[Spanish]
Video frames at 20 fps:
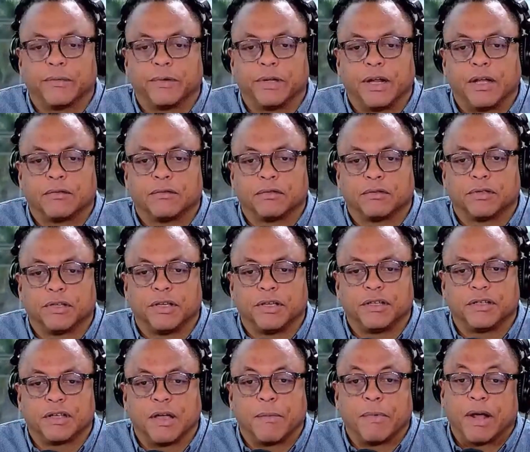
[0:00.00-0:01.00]
vi la
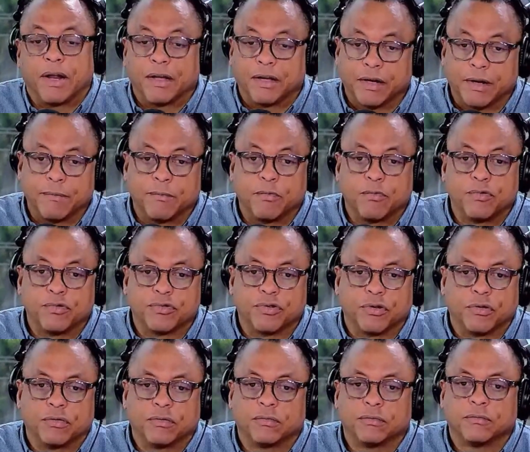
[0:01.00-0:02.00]
noticia, me alegré
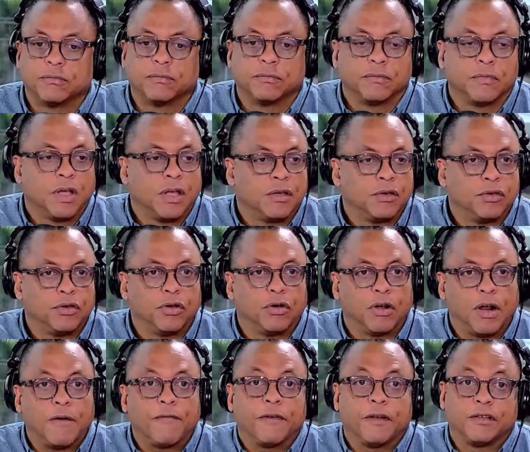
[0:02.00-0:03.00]
mucho. ¿Qué dijiste?
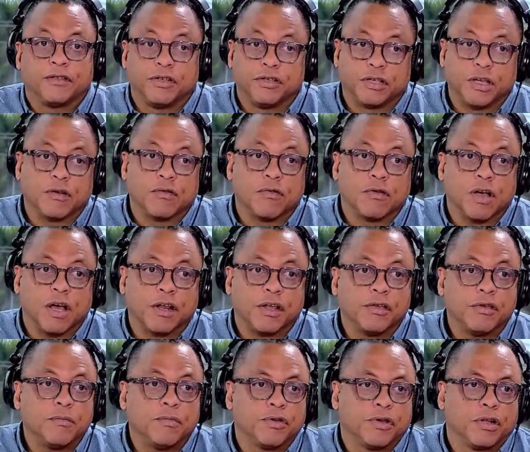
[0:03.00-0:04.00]
No, la felicité con
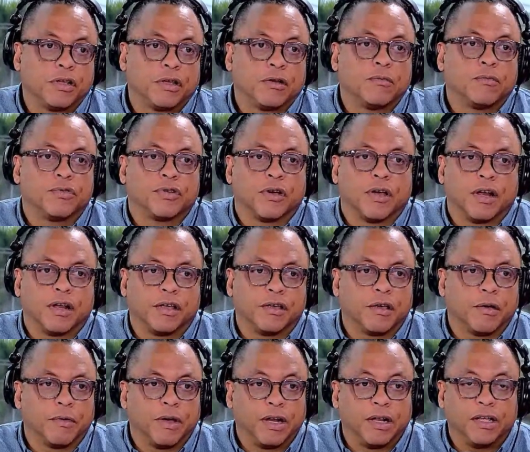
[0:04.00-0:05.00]
cariño, pues yo le tengo mucho
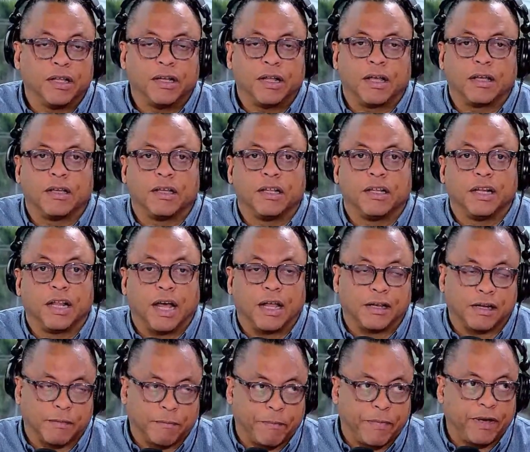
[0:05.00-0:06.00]
cariño a Belina y
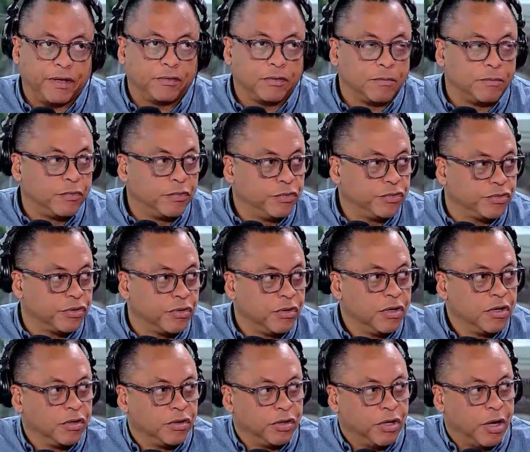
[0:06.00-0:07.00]
la respeto mucho. Yo también